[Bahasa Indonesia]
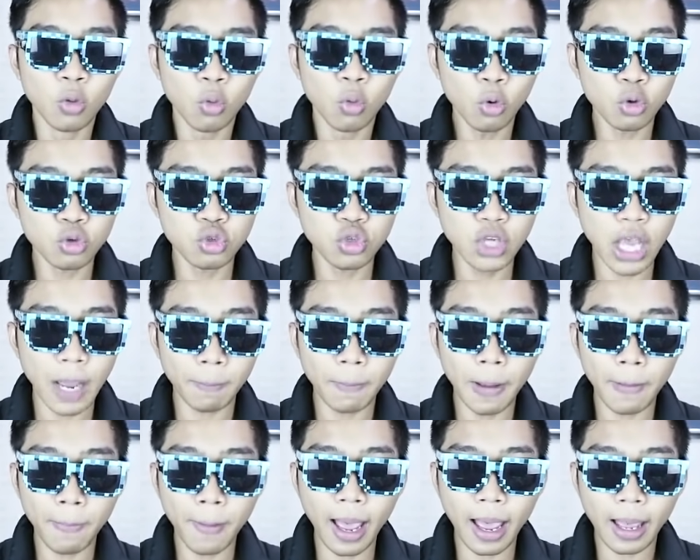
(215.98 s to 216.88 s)
usia
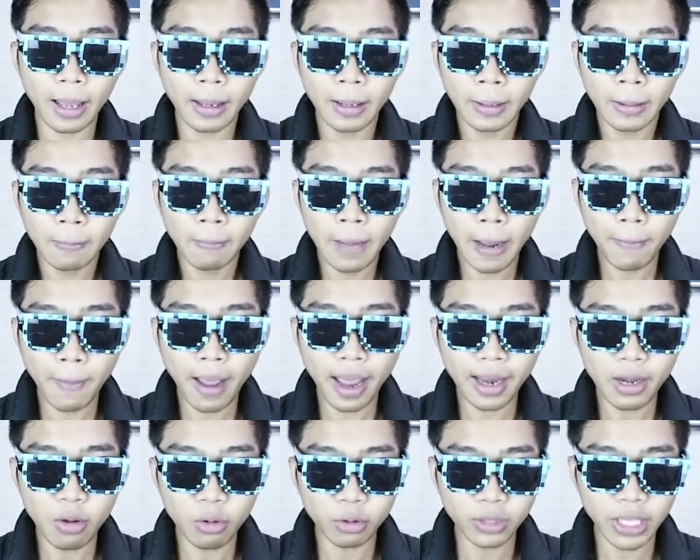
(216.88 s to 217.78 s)
bapak
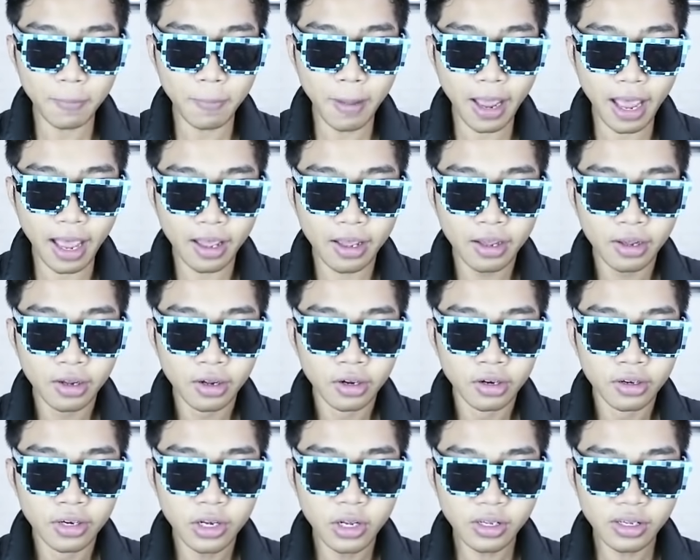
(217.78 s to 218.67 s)
bapak diulti pak
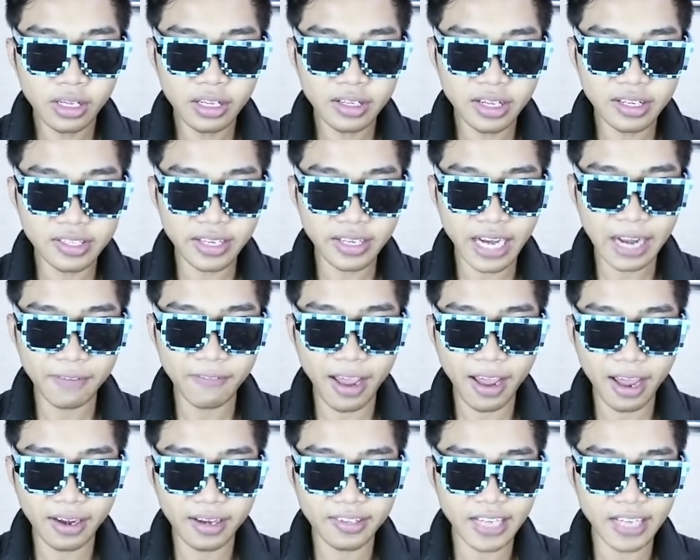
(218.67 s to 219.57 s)
di, di, diserang
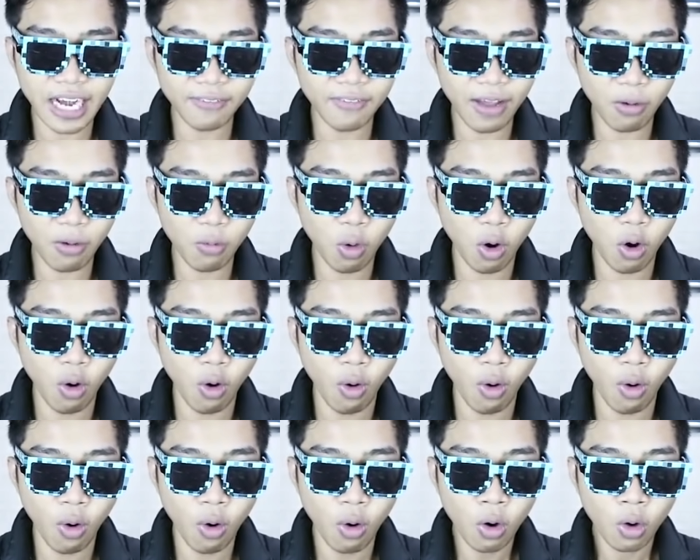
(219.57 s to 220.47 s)
pak diserang pak
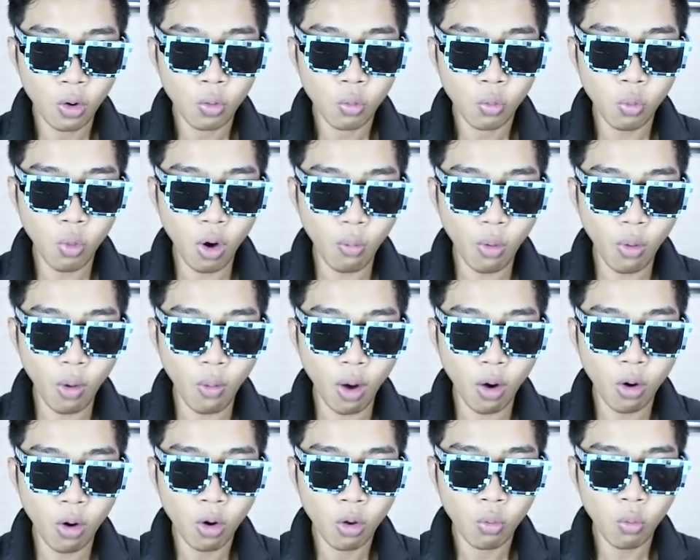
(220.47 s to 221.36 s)
wow wow wow
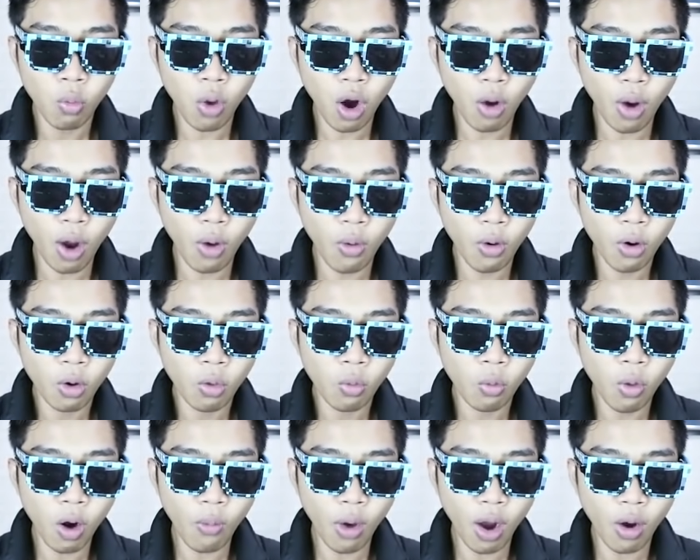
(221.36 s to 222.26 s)
wow wow
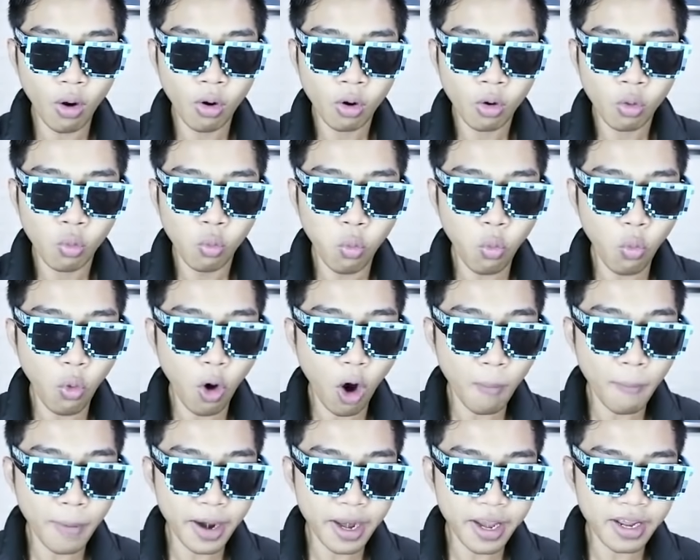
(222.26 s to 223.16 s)
wow wow
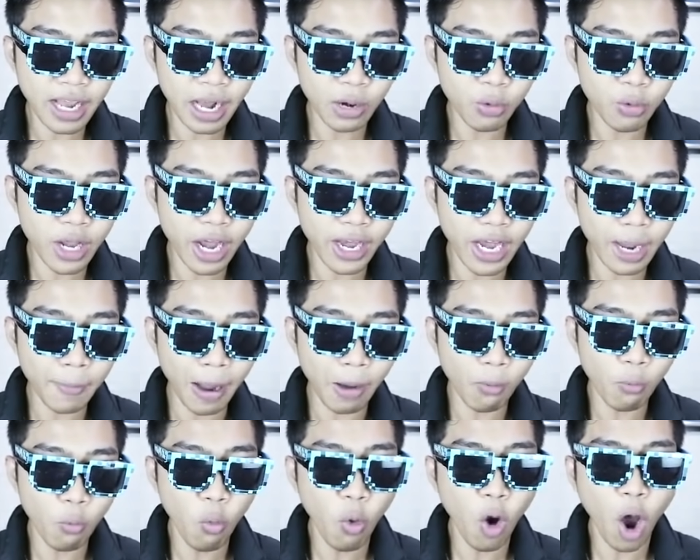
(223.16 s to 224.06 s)
wow meninggal dunia dia
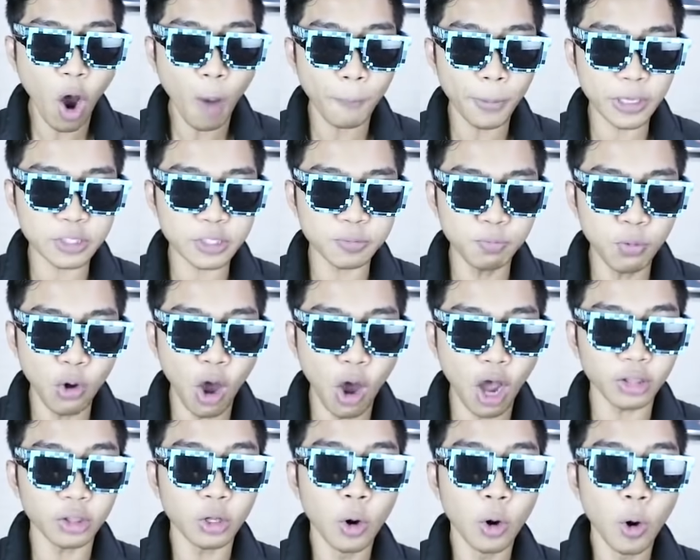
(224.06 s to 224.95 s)
pak wow press
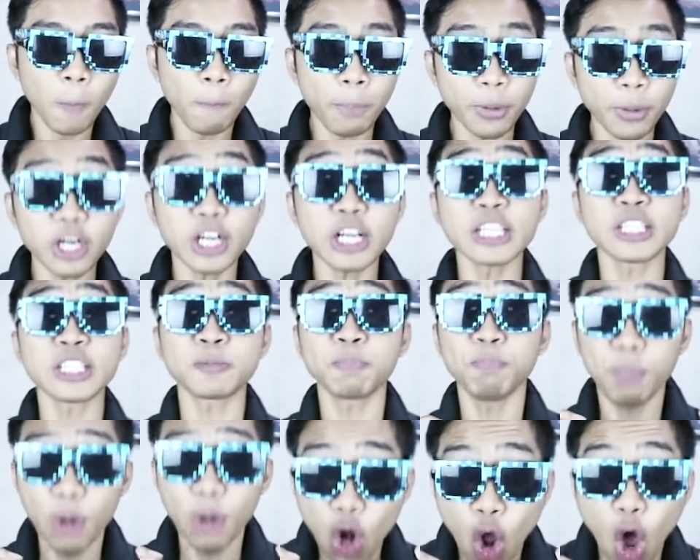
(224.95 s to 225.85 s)
blood press
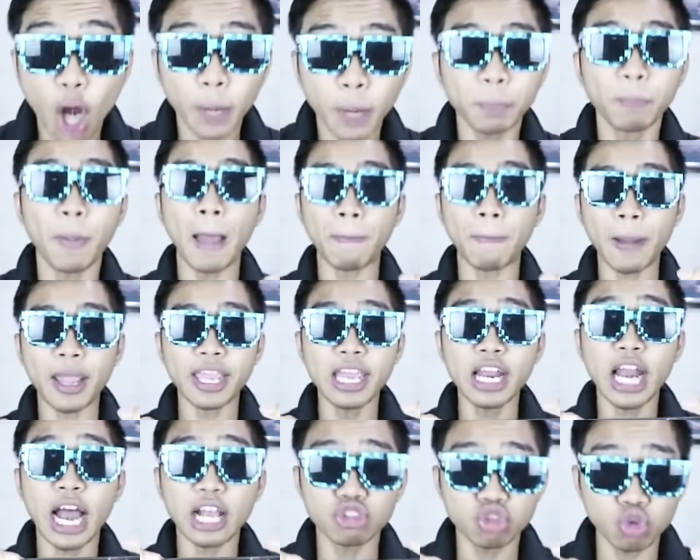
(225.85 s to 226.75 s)
blood bapak
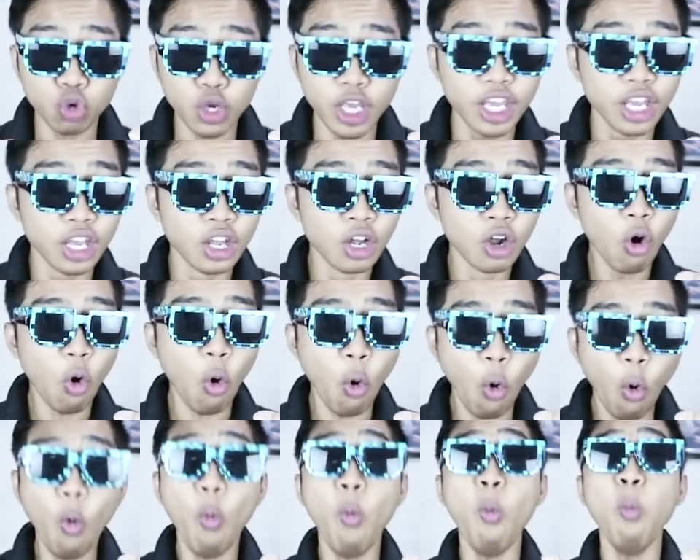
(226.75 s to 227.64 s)
gila cuy
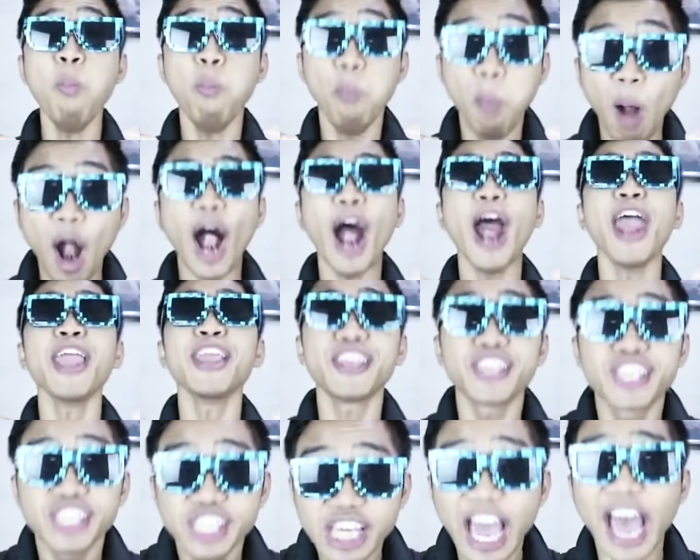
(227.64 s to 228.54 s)
oh my
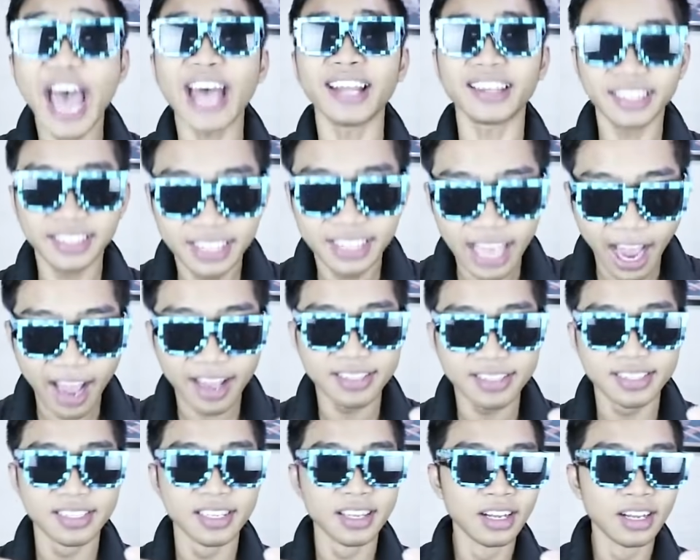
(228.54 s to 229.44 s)
god
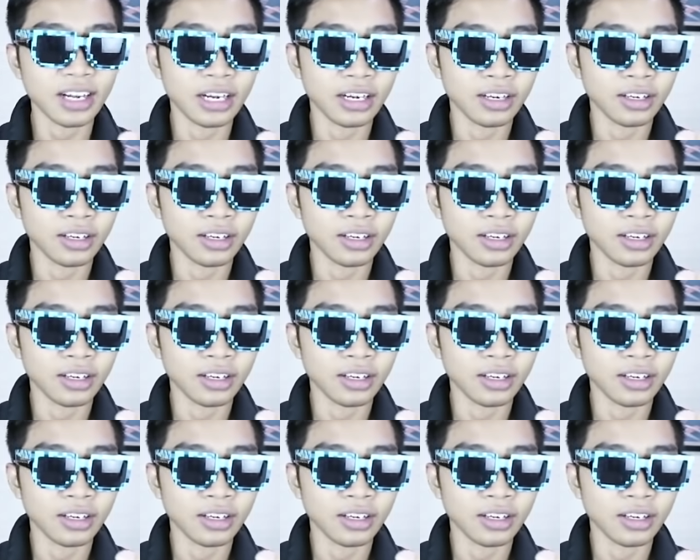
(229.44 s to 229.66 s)
guys